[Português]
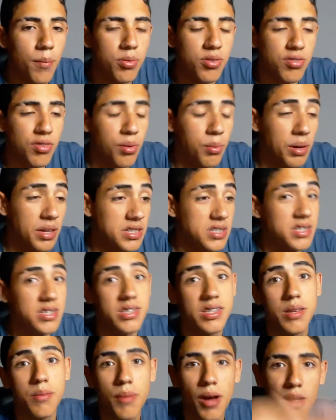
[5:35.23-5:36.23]
possivelmente
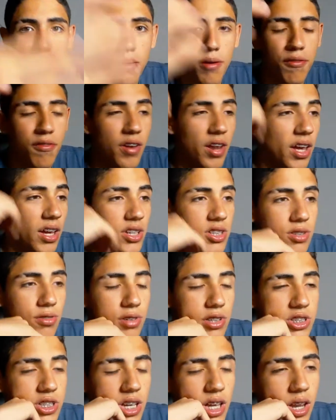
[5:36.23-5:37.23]
se mais pra frente eu
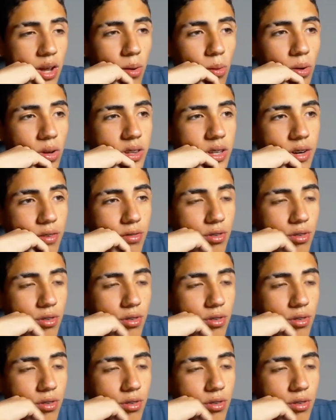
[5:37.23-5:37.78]
for adquirir outra,